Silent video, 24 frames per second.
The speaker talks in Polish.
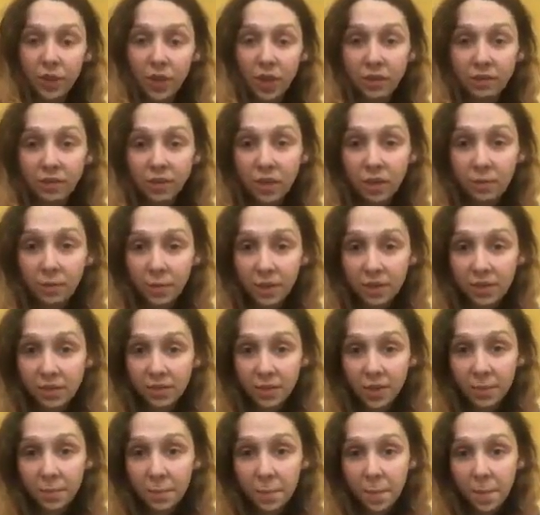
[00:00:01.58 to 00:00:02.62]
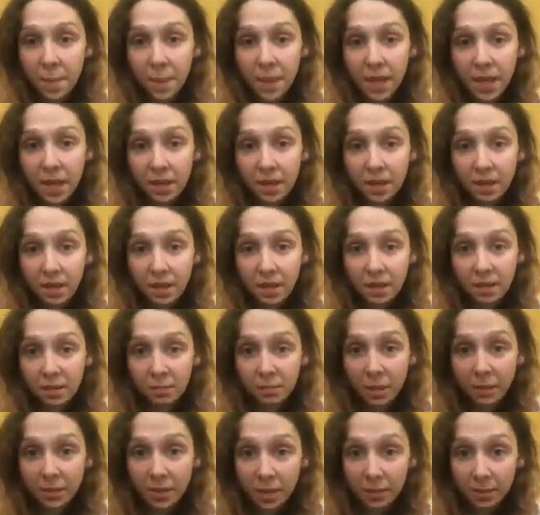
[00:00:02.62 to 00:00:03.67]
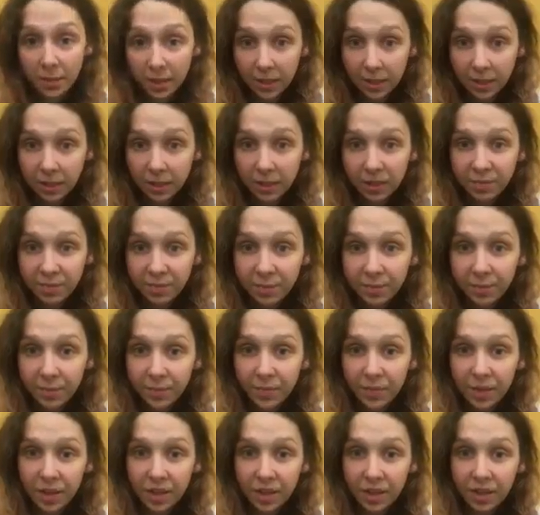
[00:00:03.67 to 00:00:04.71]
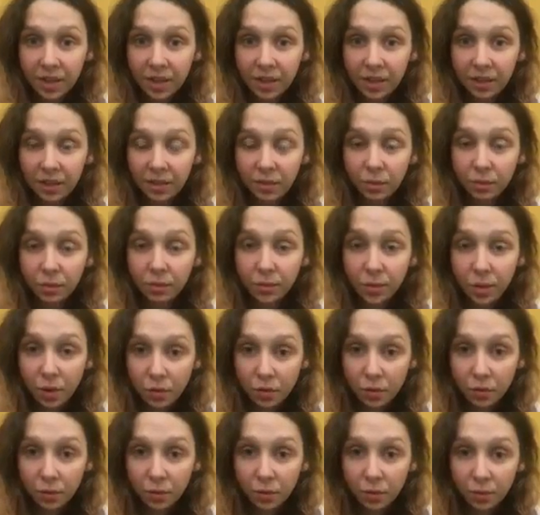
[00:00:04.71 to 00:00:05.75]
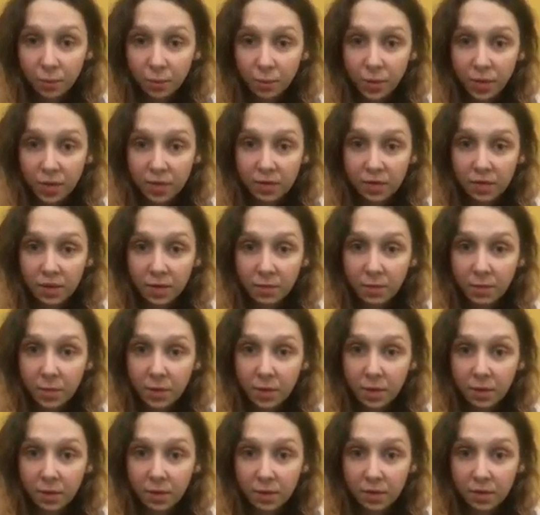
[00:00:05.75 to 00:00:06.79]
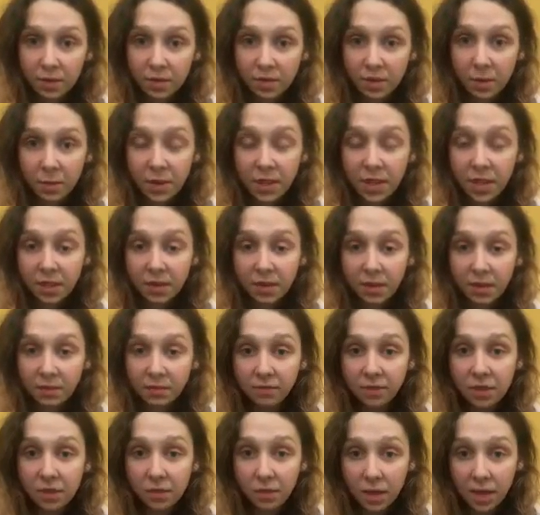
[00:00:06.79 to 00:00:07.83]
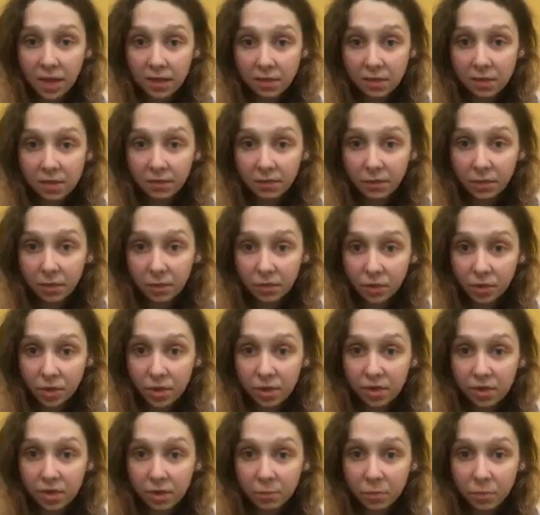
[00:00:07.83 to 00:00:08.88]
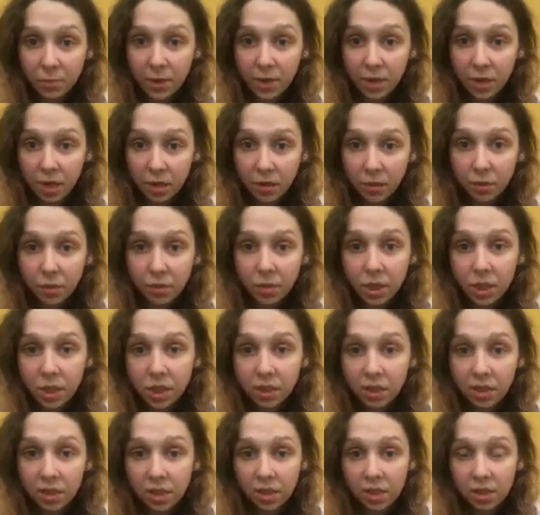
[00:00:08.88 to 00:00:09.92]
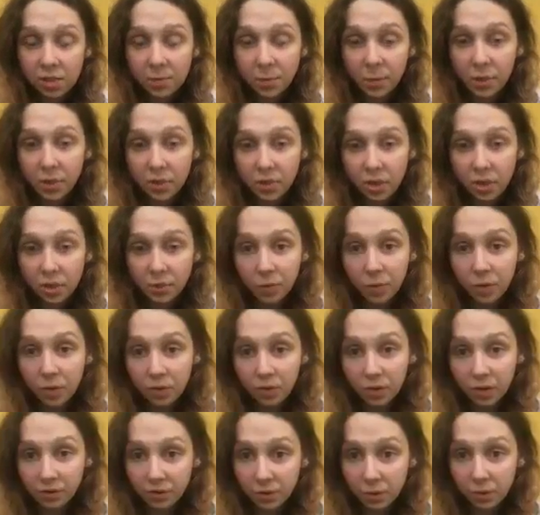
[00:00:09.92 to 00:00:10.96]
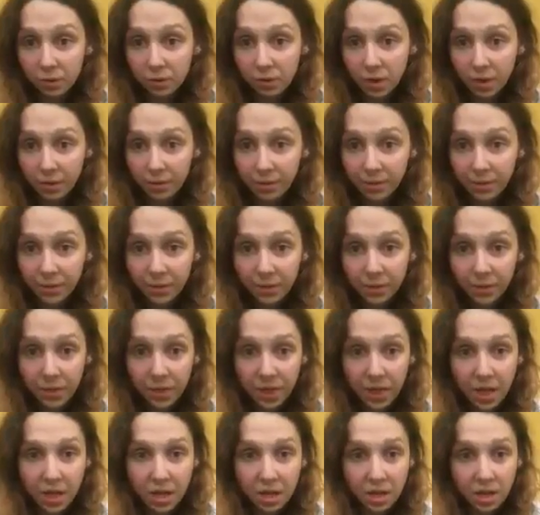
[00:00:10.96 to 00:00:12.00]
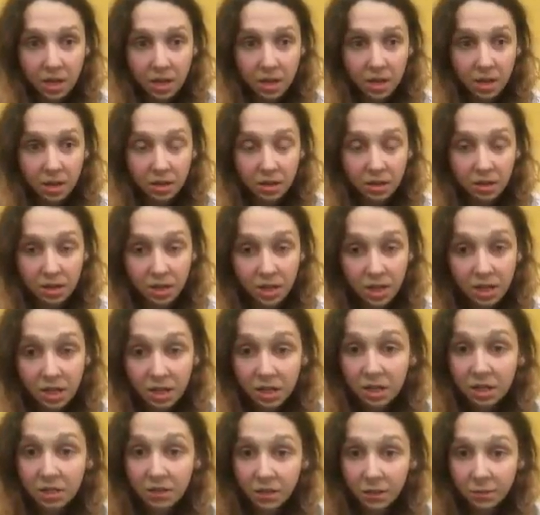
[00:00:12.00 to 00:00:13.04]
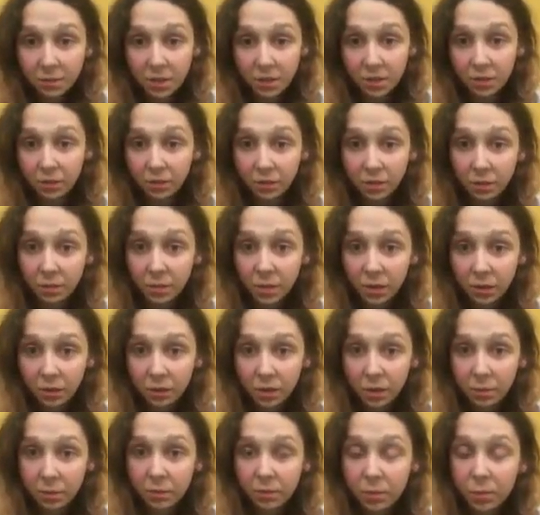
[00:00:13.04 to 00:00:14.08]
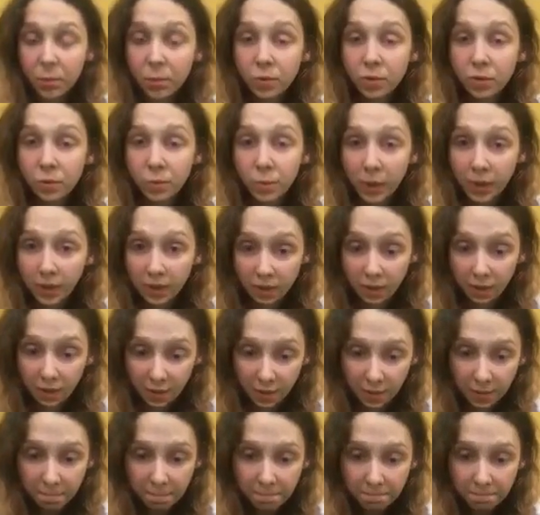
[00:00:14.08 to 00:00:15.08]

Witam Państwa. Mam na imię Ania e, i od wtorku jestem e, zamknięta w izolatce w Krotoszyńskim szpitalu z podejrzeniem koronawirusa. Nie nagrywam tego filmiku, aby wzbudzić panikę,